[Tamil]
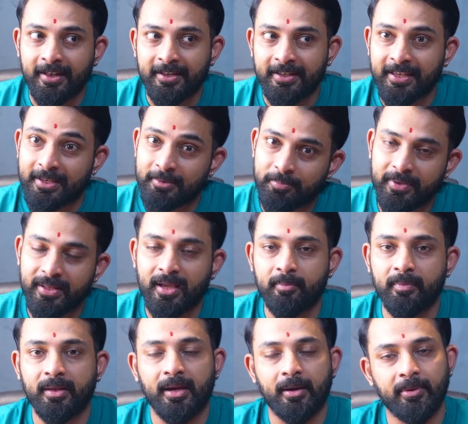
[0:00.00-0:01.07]
நீங்கள்
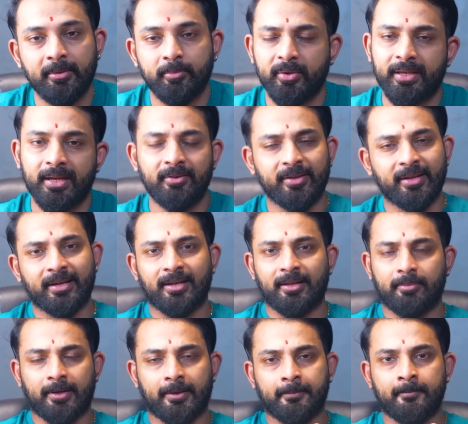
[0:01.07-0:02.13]
இப்படியாமே அப்படின்னு போய் கேள்வி
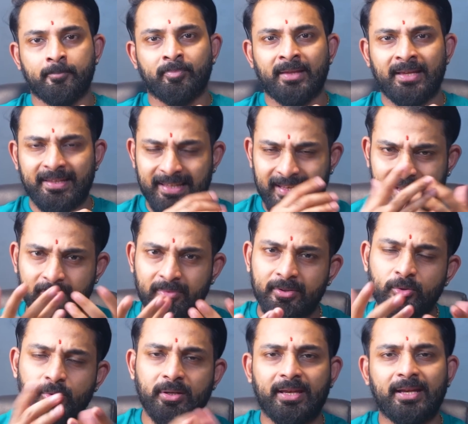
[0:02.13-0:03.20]
கேட்கலாமா இதெல்லாம்
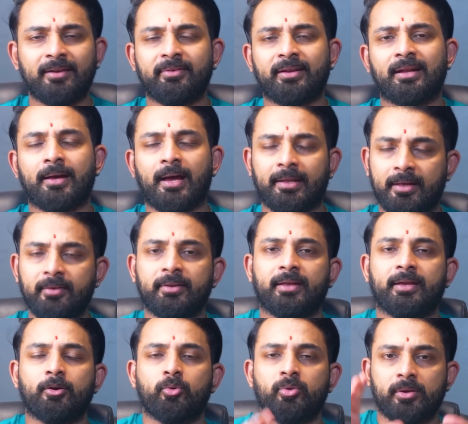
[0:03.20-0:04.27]
வந்து ஒரு கேள்விகளாக
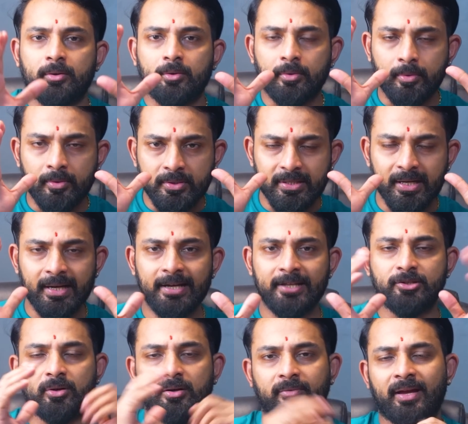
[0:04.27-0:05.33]
அதாவதுங்க ஒரு
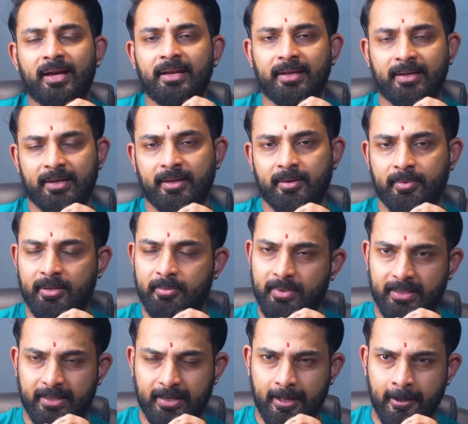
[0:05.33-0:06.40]
ஜேர்னலிஸ்டோட வேலை என்ன அப்படின்னு
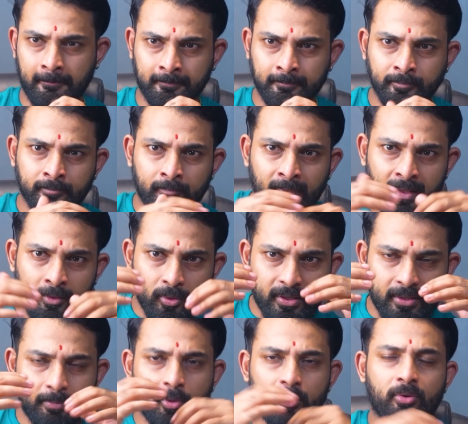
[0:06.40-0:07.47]
பார்த்தீங்கன்னா ஒரு
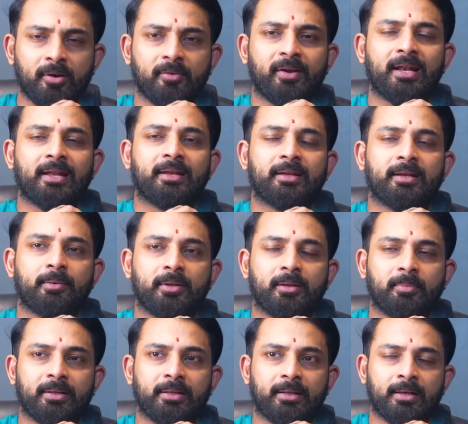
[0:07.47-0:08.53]
ரிப்போர்ட்டோட வேலை என்ன
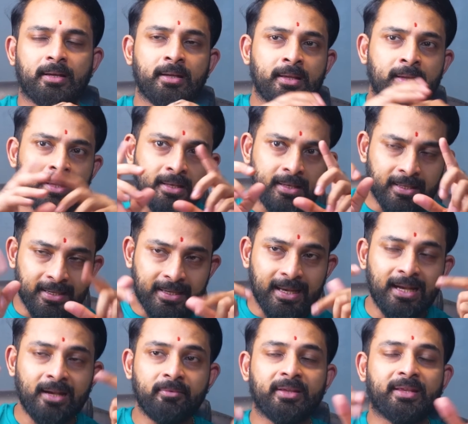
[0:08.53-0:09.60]
அப்படின்னு பார்த்தீங்கன்னா நீங்கள்
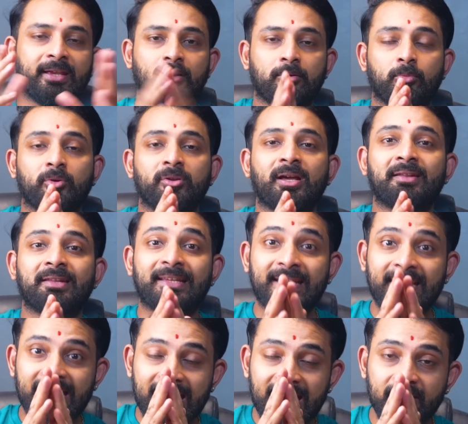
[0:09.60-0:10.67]
கேள்வி கேட்கும்போது அந்த
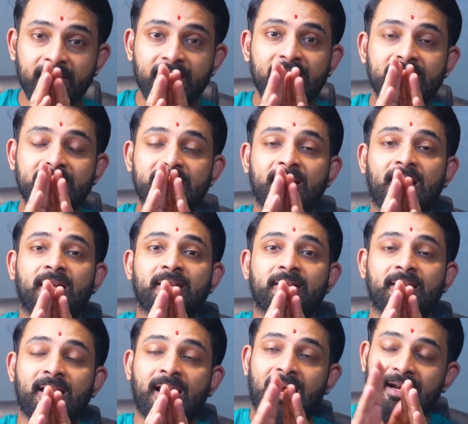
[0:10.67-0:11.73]
கேள்வியை
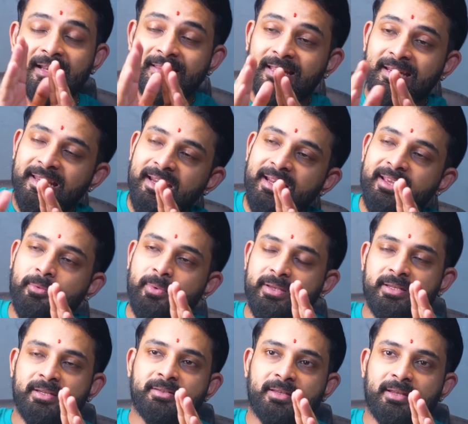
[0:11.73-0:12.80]
சார்ந்த அடுத்த லீடிங்
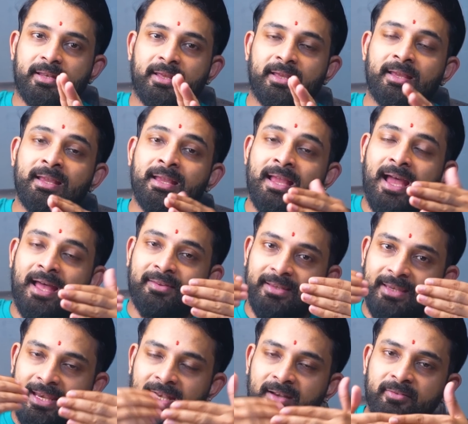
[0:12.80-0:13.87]
கொஸ்டின்ஸ் என்ன அந்த
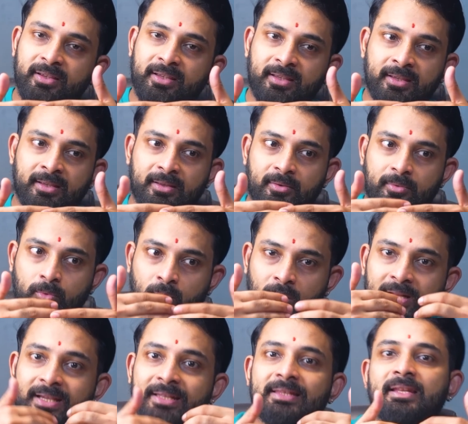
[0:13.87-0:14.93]
கேள்விக்கு
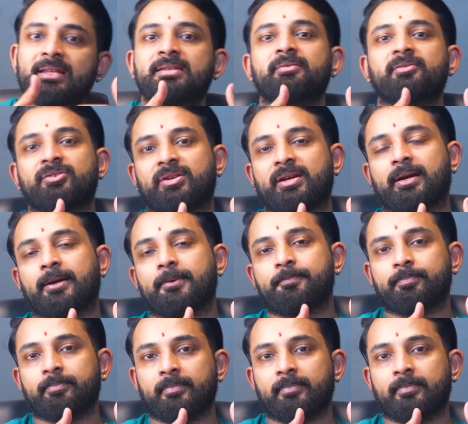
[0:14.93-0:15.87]
உங்களுக்கு தெரிஞ்ச விஷயங்கள்